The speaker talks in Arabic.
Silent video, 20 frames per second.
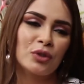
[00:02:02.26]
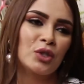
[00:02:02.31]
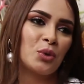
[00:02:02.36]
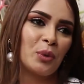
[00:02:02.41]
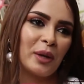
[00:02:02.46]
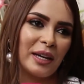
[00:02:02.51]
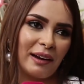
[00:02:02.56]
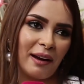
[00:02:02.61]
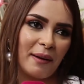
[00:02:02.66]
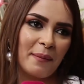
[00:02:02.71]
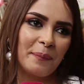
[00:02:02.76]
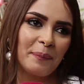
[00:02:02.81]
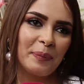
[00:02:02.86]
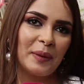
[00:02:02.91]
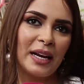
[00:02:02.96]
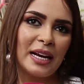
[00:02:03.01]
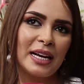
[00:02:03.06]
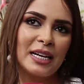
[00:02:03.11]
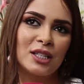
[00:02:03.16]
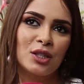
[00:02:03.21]
في الصويره
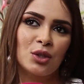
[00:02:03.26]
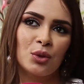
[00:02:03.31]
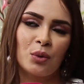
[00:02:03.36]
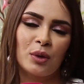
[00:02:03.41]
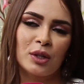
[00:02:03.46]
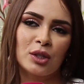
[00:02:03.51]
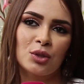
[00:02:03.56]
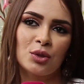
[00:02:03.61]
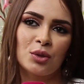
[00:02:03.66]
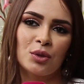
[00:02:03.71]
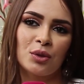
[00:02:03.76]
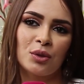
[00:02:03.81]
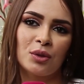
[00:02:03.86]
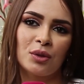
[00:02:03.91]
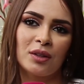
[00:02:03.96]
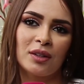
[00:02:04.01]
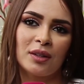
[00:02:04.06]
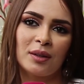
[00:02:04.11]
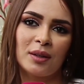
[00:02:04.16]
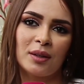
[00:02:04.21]

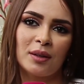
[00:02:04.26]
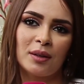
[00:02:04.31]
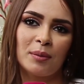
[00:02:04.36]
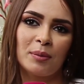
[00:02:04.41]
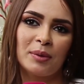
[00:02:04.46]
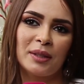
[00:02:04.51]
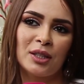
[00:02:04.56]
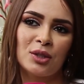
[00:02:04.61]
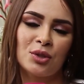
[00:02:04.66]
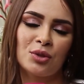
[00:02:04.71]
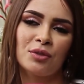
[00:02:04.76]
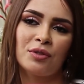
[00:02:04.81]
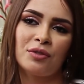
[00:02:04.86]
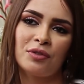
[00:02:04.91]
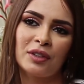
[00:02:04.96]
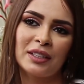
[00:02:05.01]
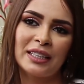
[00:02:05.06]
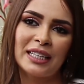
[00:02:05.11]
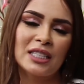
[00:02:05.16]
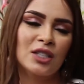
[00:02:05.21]
صورته آه، بديته
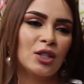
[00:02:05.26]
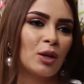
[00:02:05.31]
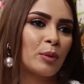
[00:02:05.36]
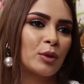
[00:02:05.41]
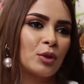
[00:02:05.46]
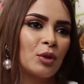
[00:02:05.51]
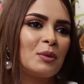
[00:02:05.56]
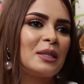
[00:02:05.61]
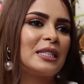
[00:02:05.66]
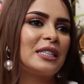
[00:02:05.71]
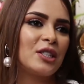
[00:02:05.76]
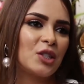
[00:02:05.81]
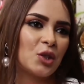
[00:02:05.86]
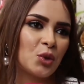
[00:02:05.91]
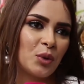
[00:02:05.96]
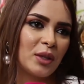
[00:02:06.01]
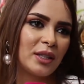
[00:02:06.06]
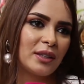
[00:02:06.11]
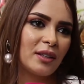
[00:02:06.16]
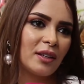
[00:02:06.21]
في ديسمبر
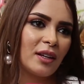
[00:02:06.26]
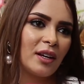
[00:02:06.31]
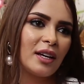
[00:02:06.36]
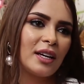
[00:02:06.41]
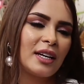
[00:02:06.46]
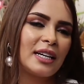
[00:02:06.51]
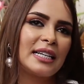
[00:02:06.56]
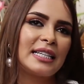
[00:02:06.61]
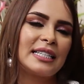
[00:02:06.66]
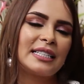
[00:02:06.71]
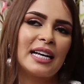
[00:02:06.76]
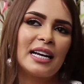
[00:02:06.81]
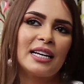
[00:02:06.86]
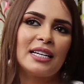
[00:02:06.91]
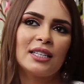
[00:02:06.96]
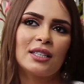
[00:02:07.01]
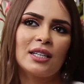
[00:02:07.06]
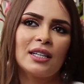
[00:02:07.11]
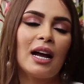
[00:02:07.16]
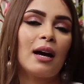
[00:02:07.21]
2018
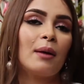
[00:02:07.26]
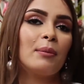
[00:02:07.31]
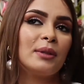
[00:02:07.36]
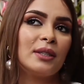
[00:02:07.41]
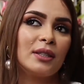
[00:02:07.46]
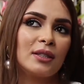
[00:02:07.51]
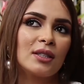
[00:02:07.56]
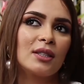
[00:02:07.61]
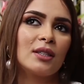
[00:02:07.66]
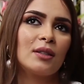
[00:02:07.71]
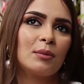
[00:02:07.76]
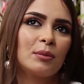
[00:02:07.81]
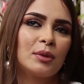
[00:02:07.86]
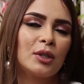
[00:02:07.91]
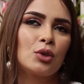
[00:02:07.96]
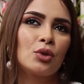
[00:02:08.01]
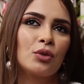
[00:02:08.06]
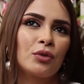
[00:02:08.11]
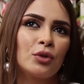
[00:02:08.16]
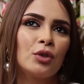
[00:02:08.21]
ساليت لا
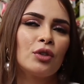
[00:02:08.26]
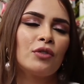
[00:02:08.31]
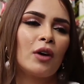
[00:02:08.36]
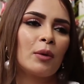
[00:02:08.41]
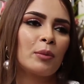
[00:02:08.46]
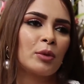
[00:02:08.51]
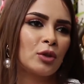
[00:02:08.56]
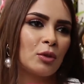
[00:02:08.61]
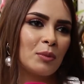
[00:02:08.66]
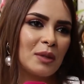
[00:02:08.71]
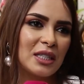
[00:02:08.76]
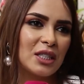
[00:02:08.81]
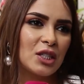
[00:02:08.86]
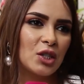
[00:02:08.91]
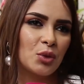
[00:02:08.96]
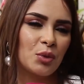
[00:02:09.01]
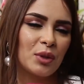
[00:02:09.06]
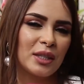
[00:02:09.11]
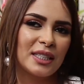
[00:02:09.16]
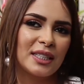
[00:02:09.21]
بديتو في نوفمبر
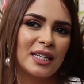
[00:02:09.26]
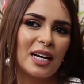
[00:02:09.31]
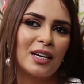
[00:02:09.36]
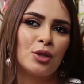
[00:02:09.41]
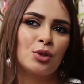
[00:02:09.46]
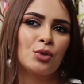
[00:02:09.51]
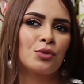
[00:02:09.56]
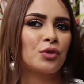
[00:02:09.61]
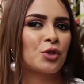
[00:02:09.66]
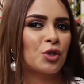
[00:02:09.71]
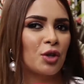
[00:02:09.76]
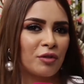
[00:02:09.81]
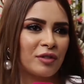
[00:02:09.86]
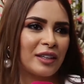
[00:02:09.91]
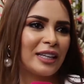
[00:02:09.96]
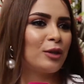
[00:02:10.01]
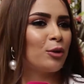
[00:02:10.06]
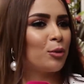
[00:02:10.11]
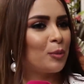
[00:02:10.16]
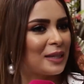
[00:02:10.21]
2018 ساليتو في
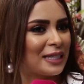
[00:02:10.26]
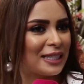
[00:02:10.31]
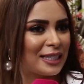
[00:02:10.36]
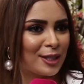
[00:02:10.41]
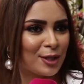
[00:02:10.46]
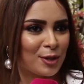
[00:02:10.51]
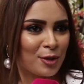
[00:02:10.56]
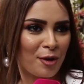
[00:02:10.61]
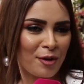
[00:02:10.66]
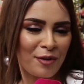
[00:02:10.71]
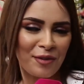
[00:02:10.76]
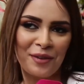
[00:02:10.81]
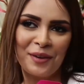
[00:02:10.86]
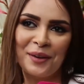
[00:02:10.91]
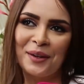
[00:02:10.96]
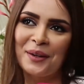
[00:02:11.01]
جانفي 2019